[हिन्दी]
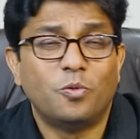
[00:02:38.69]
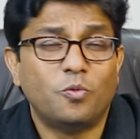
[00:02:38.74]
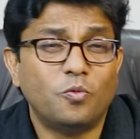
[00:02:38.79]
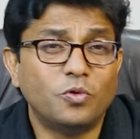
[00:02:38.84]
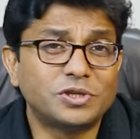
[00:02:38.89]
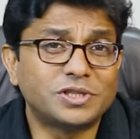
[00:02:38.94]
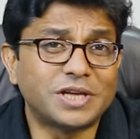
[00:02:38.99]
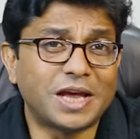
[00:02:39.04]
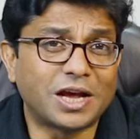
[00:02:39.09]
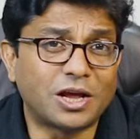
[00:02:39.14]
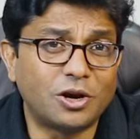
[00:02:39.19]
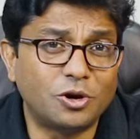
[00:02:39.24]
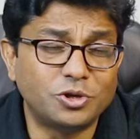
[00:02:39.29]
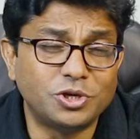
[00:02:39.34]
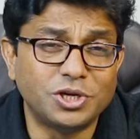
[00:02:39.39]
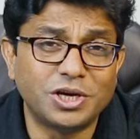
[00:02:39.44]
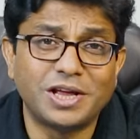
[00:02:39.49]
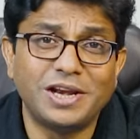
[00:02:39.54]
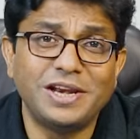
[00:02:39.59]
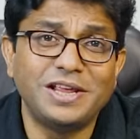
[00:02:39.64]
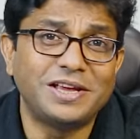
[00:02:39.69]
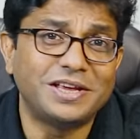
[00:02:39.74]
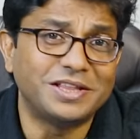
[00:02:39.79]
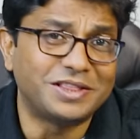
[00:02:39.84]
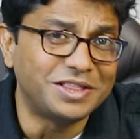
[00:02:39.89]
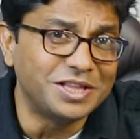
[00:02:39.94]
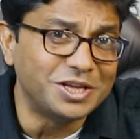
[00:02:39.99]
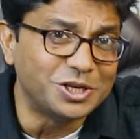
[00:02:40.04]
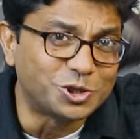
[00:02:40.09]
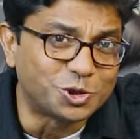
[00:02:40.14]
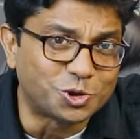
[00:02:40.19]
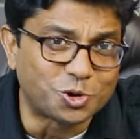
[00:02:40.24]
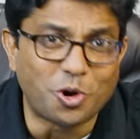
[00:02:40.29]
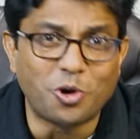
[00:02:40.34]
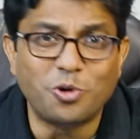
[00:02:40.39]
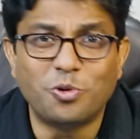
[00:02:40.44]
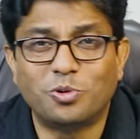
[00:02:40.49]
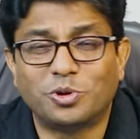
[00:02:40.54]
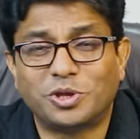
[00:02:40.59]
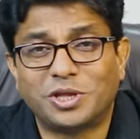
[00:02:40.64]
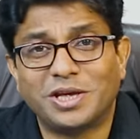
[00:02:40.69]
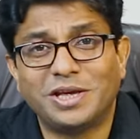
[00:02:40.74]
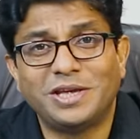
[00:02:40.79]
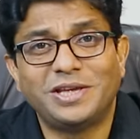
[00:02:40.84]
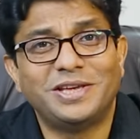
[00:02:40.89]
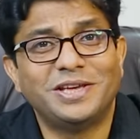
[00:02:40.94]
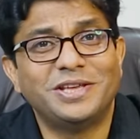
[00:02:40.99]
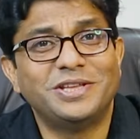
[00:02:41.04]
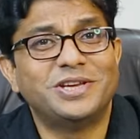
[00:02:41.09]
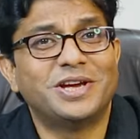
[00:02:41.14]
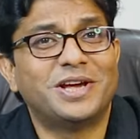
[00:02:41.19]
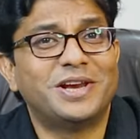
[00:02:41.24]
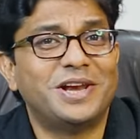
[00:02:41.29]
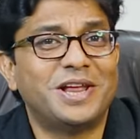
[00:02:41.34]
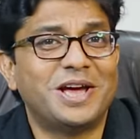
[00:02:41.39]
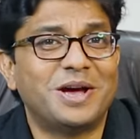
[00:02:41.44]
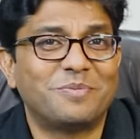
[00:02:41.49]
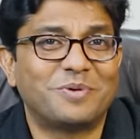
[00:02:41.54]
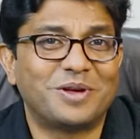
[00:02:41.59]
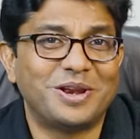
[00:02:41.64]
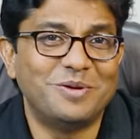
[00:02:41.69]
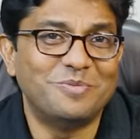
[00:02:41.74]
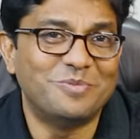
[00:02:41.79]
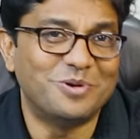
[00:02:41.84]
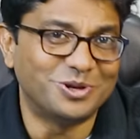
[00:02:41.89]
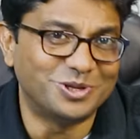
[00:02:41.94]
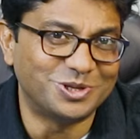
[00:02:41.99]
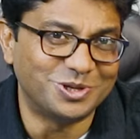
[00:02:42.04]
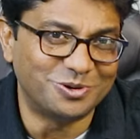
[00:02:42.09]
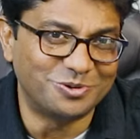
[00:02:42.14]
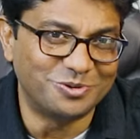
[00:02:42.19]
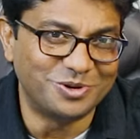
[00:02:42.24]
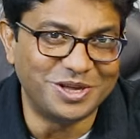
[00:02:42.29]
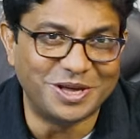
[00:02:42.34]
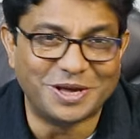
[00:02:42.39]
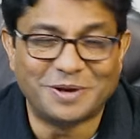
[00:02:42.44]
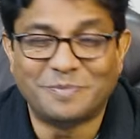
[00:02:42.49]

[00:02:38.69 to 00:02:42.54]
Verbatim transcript: वो साइकोलॉजिकली कितने स्ट्रांग होते हैं ये जानना आपके लिए बहुत ज़रूरी